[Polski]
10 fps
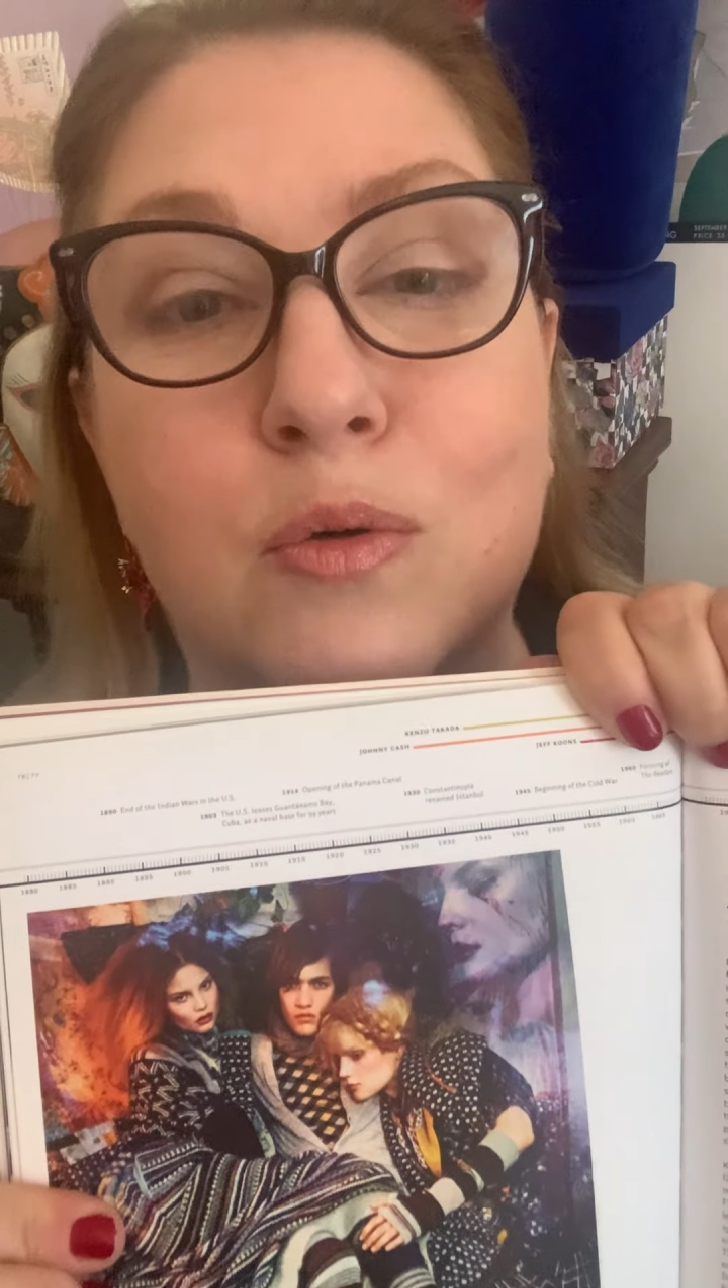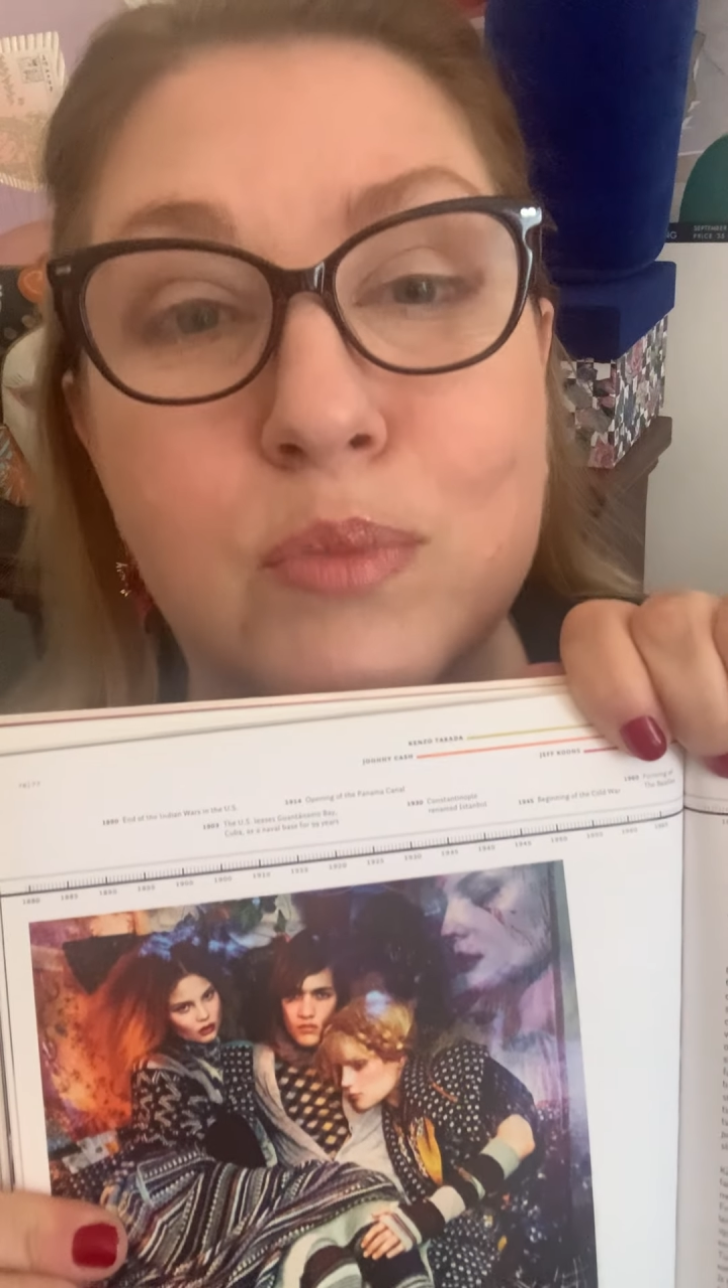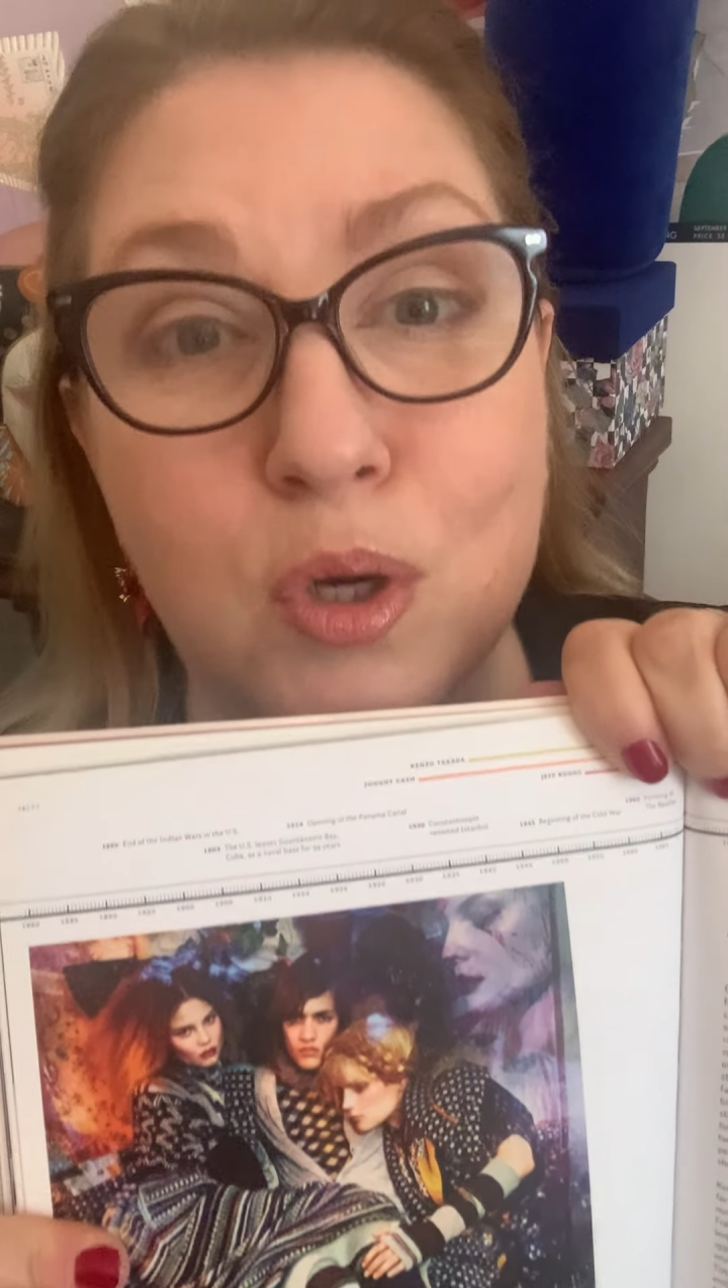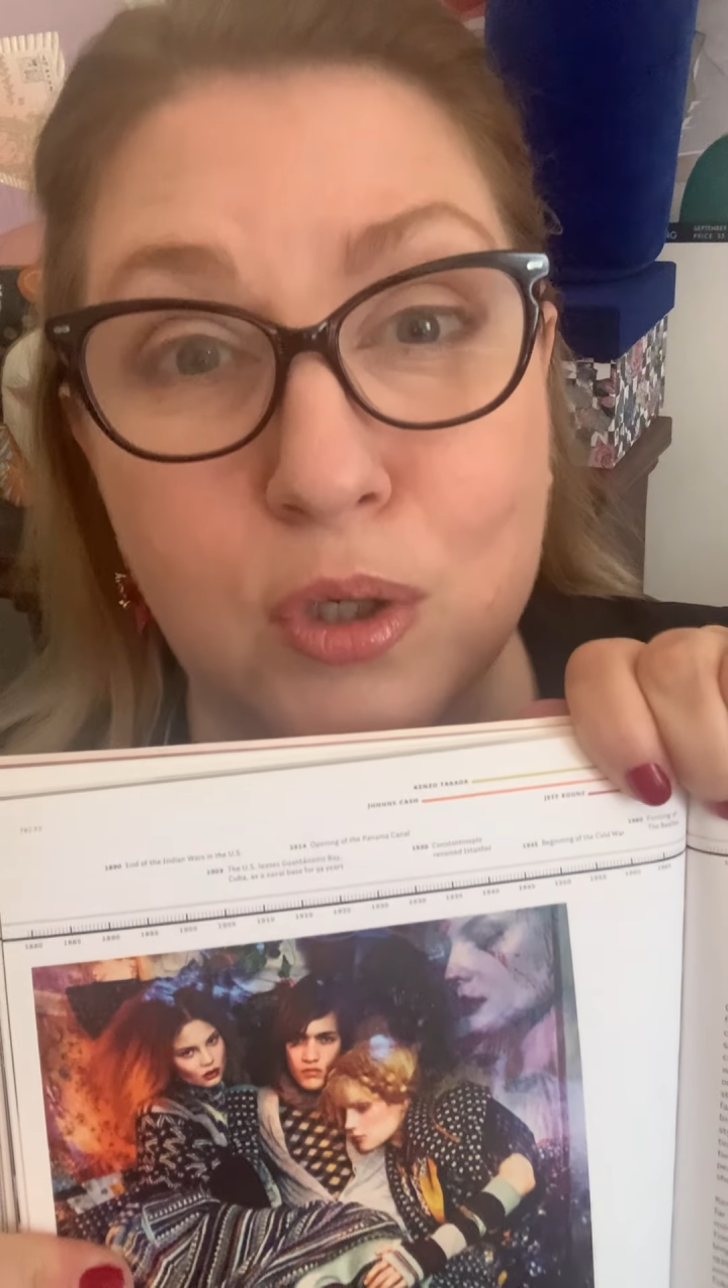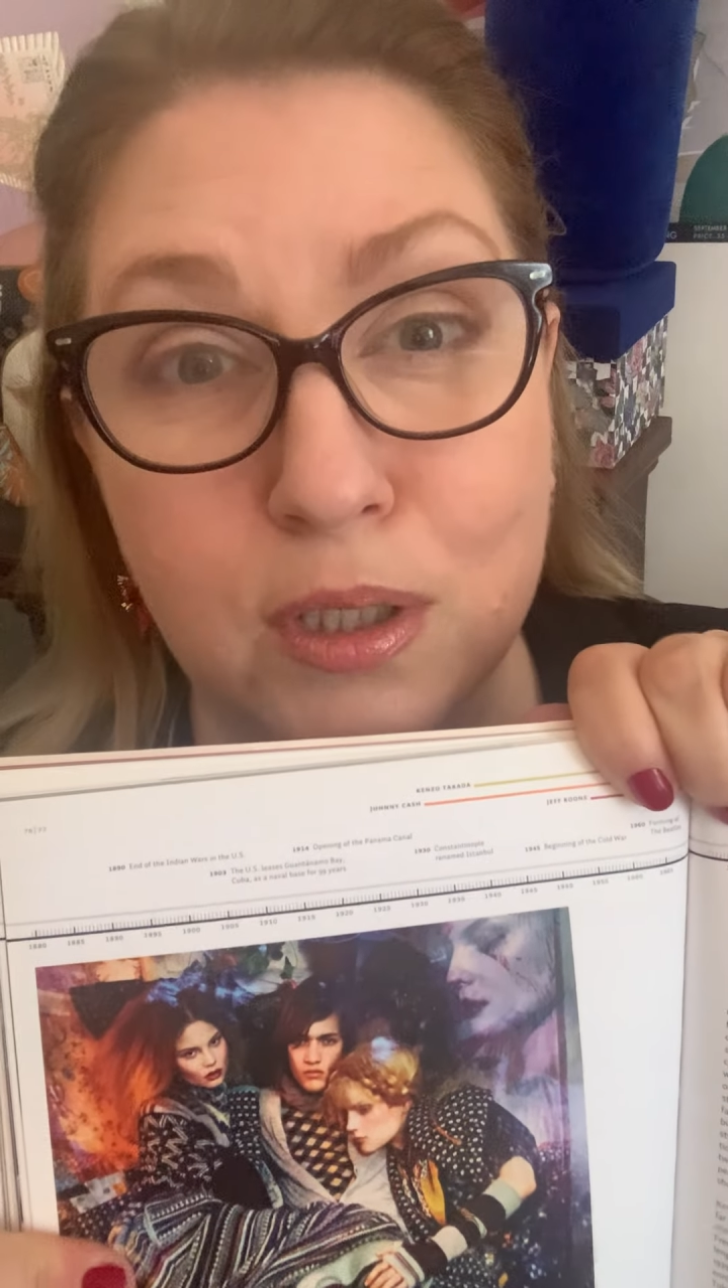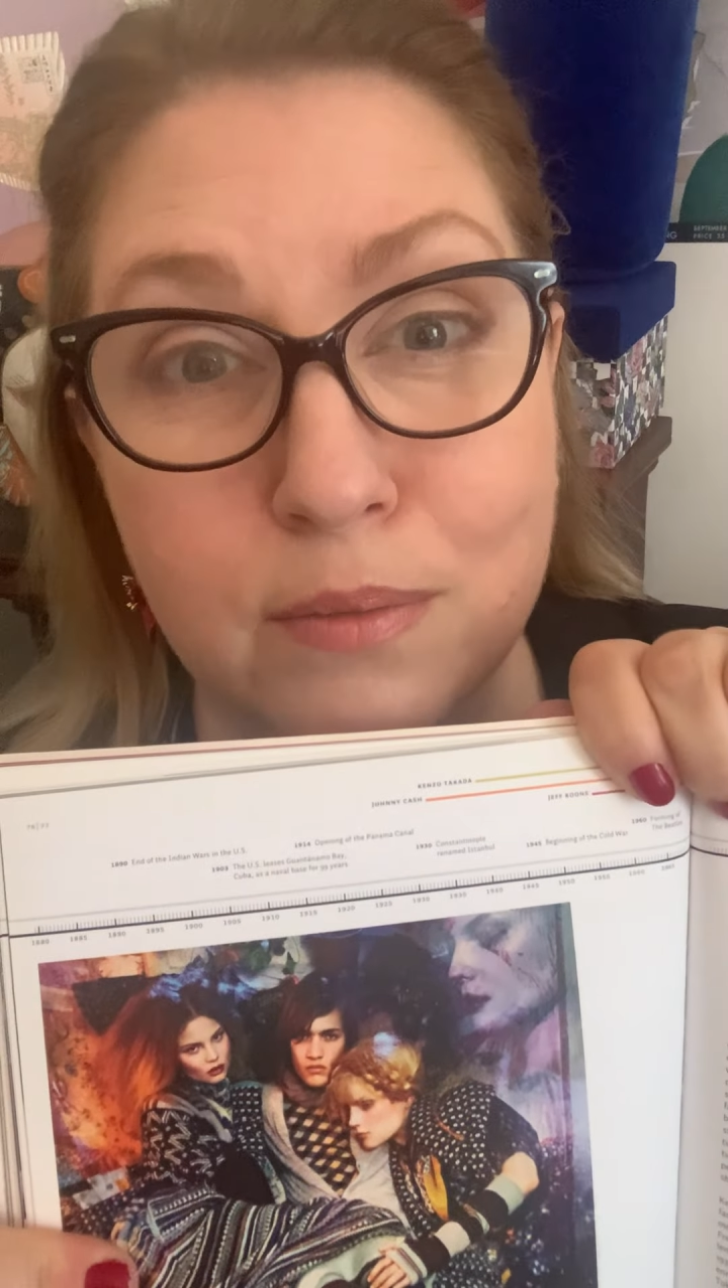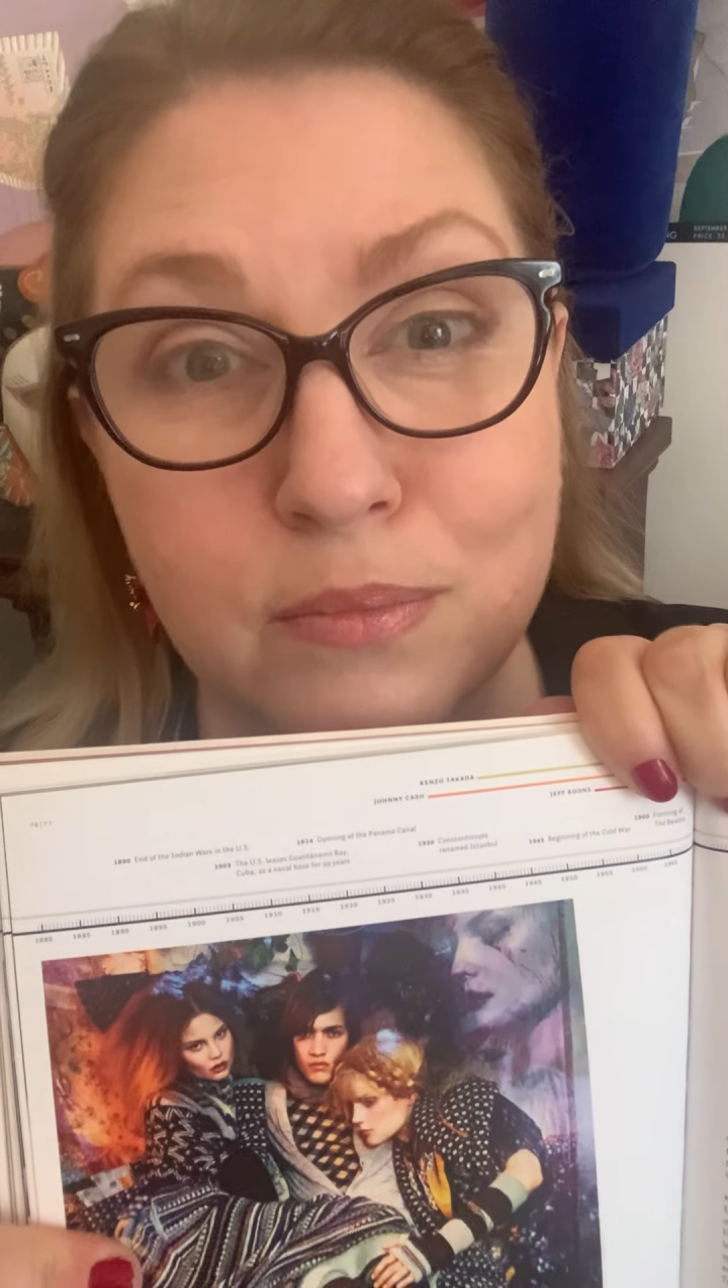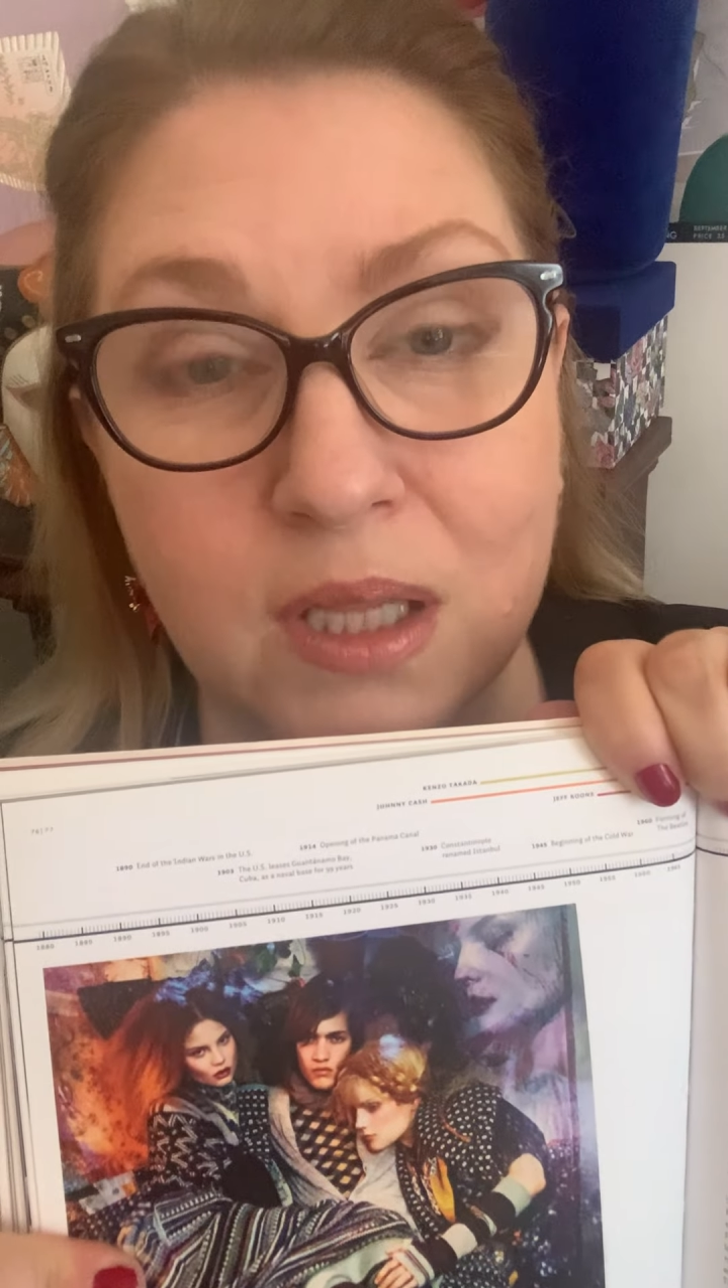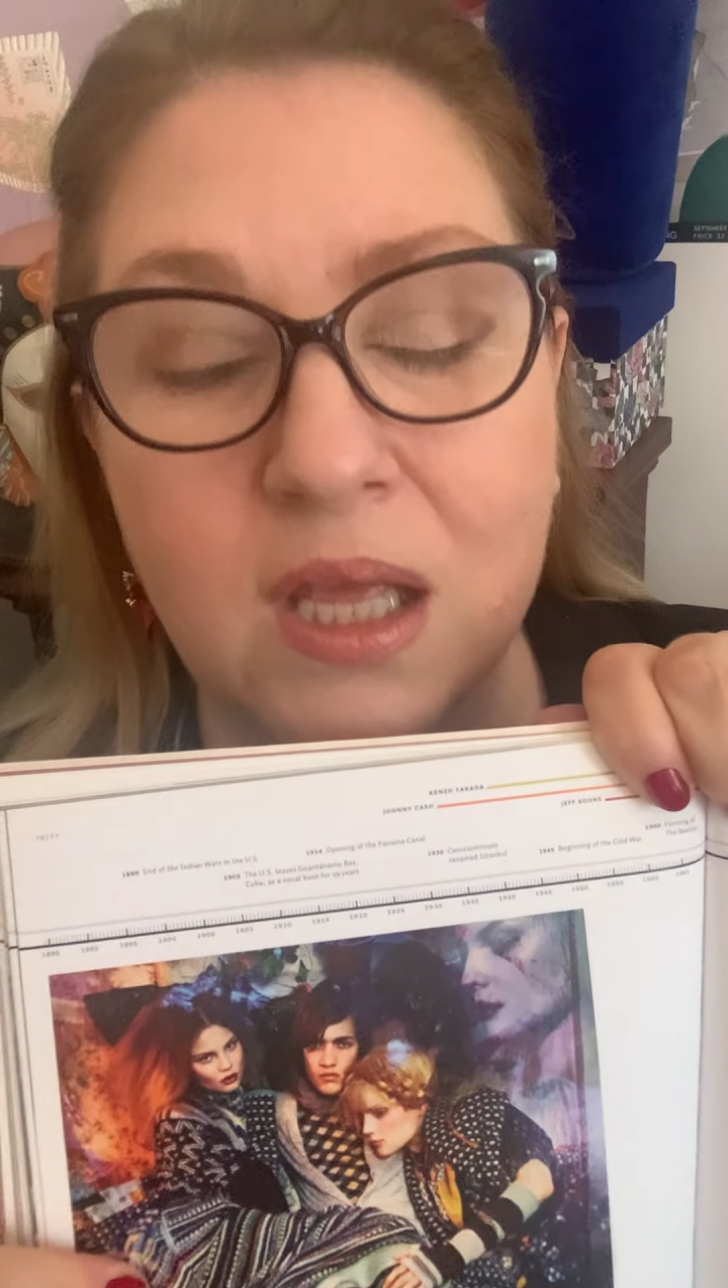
ubiory